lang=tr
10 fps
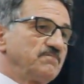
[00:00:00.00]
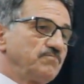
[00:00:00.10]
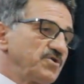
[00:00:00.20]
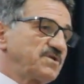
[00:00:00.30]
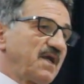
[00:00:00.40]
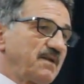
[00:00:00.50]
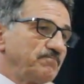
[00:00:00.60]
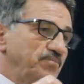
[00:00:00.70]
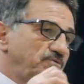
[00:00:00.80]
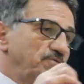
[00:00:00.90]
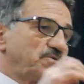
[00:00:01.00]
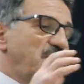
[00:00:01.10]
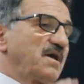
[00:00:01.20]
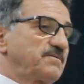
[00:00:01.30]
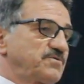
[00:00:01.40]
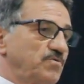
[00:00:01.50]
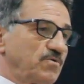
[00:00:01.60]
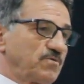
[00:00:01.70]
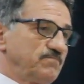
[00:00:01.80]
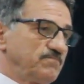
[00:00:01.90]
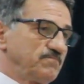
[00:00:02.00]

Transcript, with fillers: bu işlerin bütün takipçisi oldum.